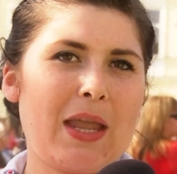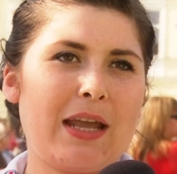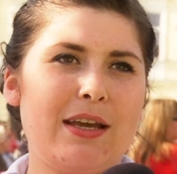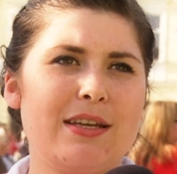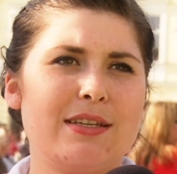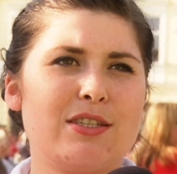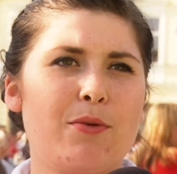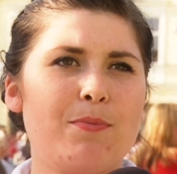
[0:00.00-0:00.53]

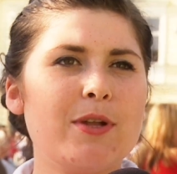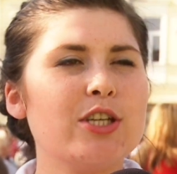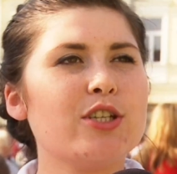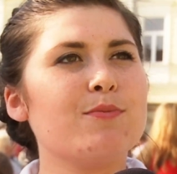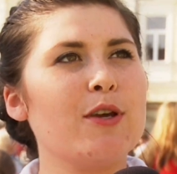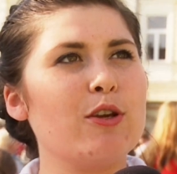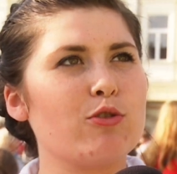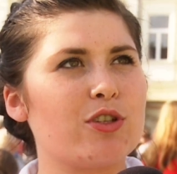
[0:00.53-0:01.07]
E,
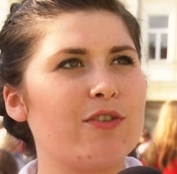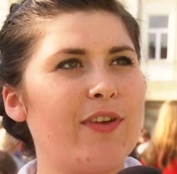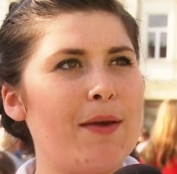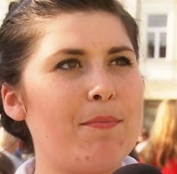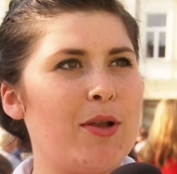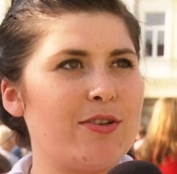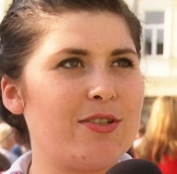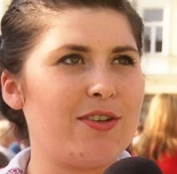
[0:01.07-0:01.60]
zdobyliśmy już dwie
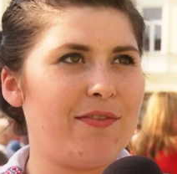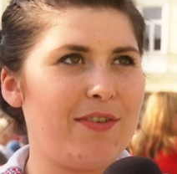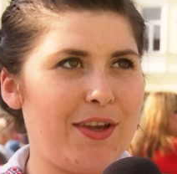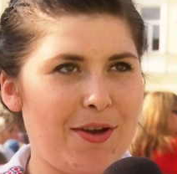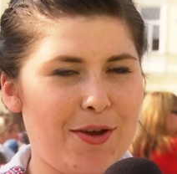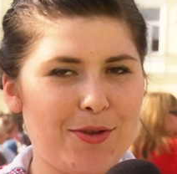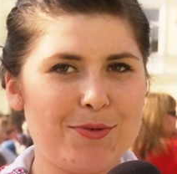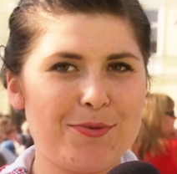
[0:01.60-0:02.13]
brązowe
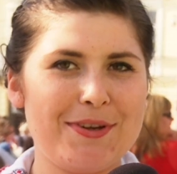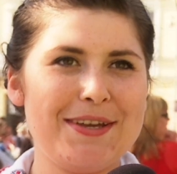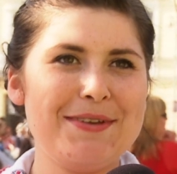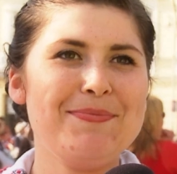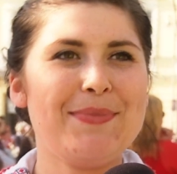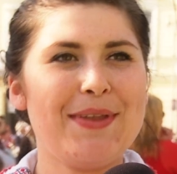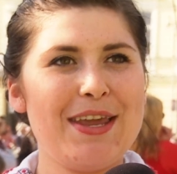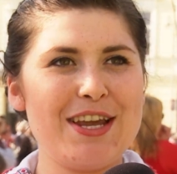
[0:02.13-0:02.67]
jodły.
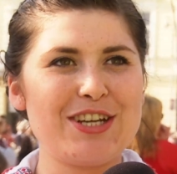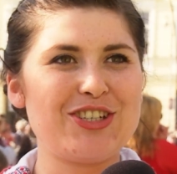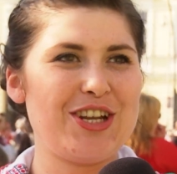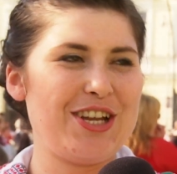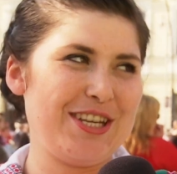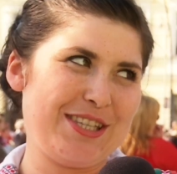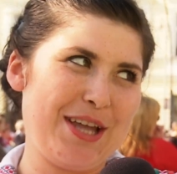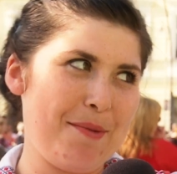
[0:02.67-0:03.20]

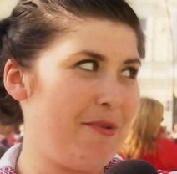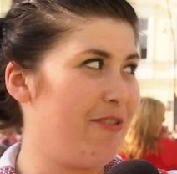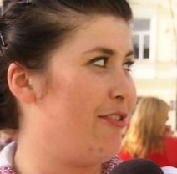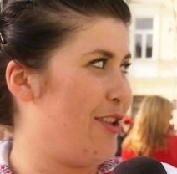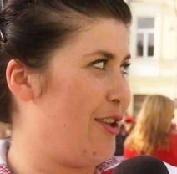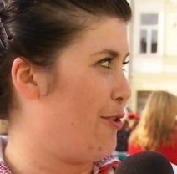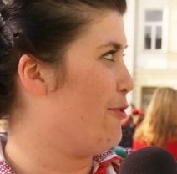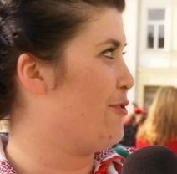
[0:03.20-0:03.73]
Jeszcze nie znamy
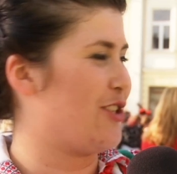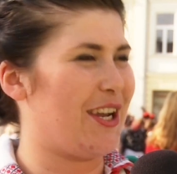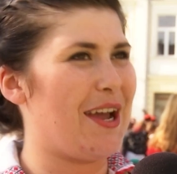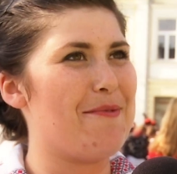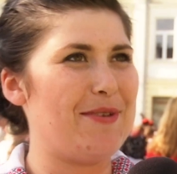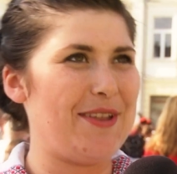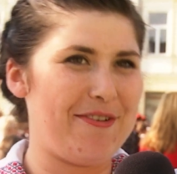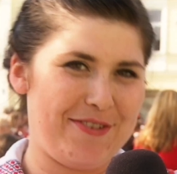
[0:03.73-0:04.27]
wyników,
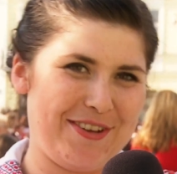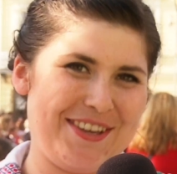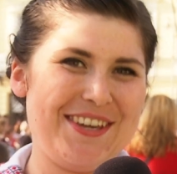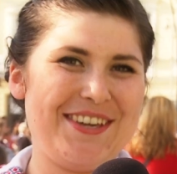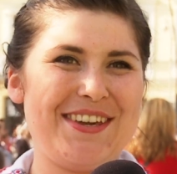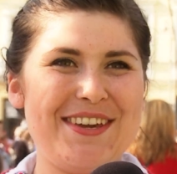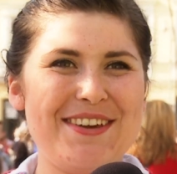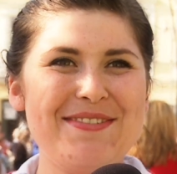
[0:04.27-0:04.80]
czekamy na
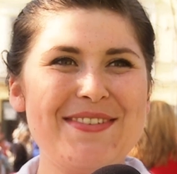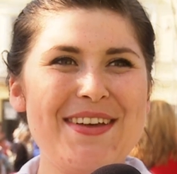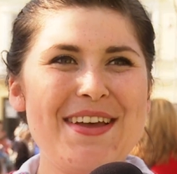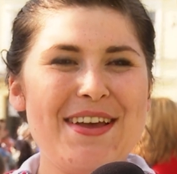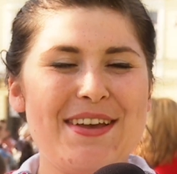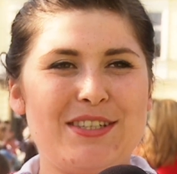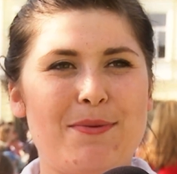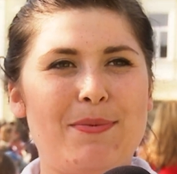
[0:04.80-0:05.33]
wyniki.
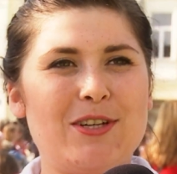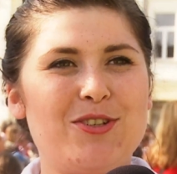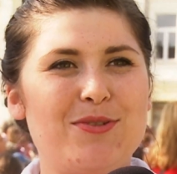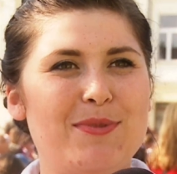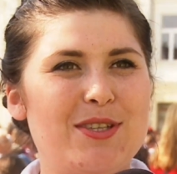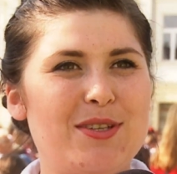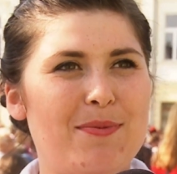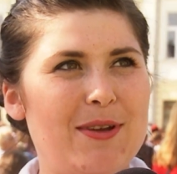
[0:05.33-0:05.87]

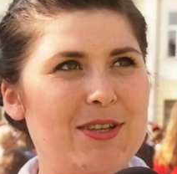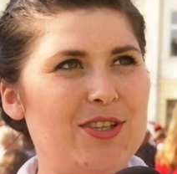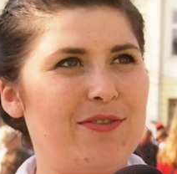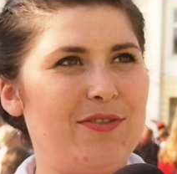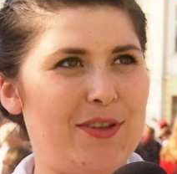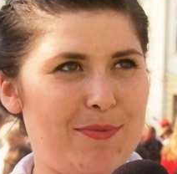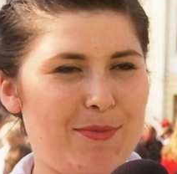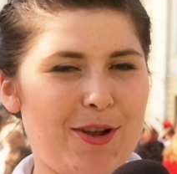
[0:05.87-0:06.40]
Zobaczymy, co będzie
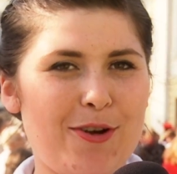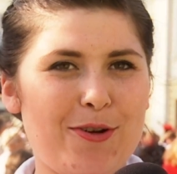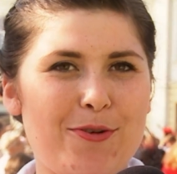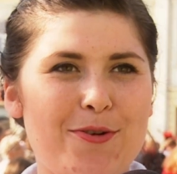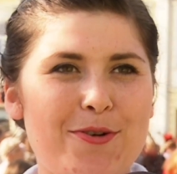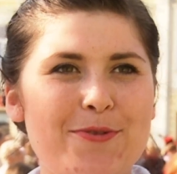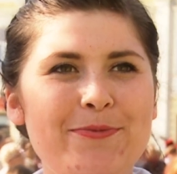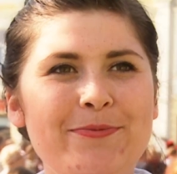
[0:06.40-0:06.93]
w tym roku.
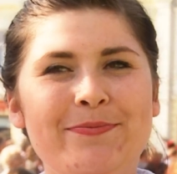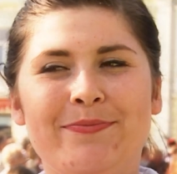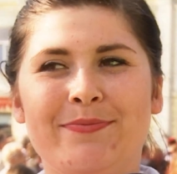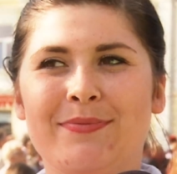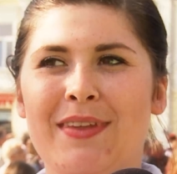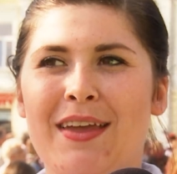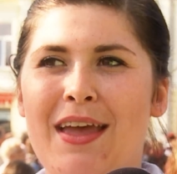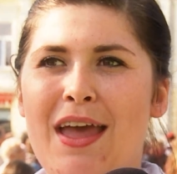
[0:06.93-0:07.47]

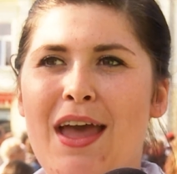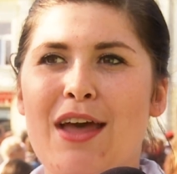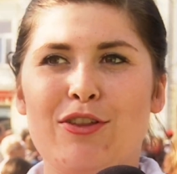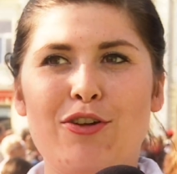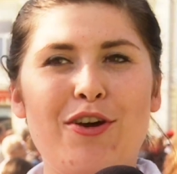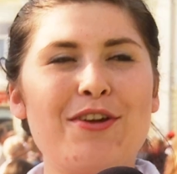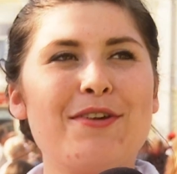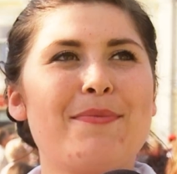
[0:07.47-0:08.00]

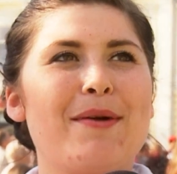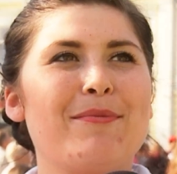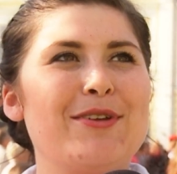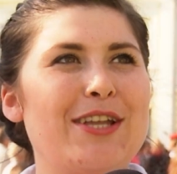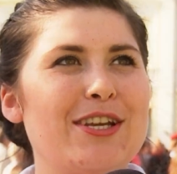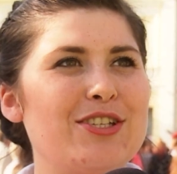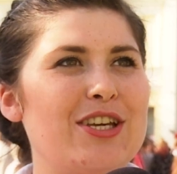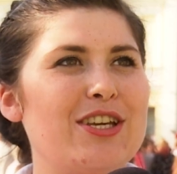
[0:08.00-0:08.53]
No i mamy
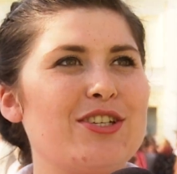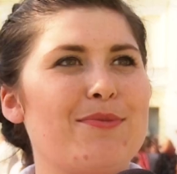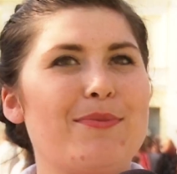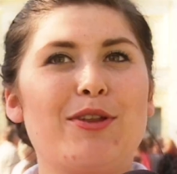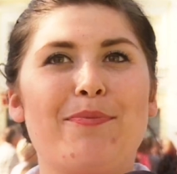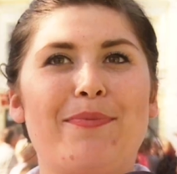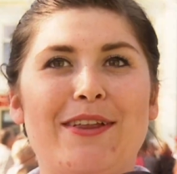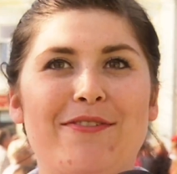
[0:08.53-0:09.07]
nadzieję, że
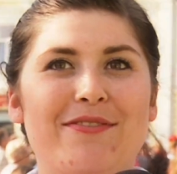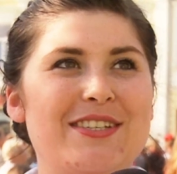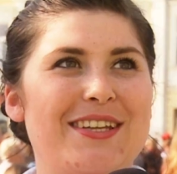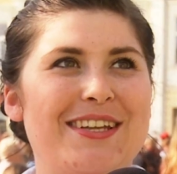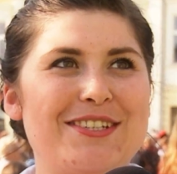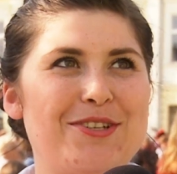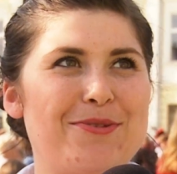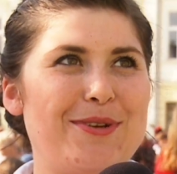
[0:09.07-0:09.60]
będą panowie za
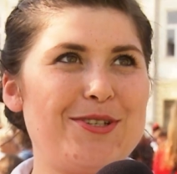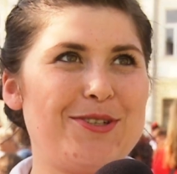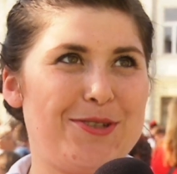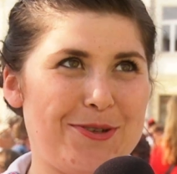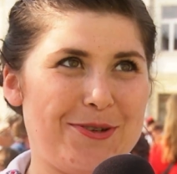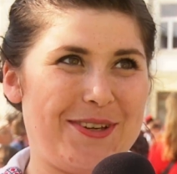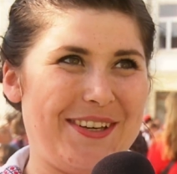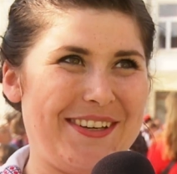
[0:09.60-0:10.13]
nas trzymać
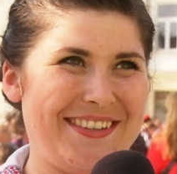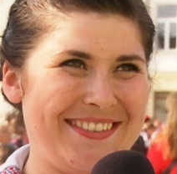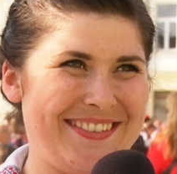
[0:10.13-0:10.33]
kciuki.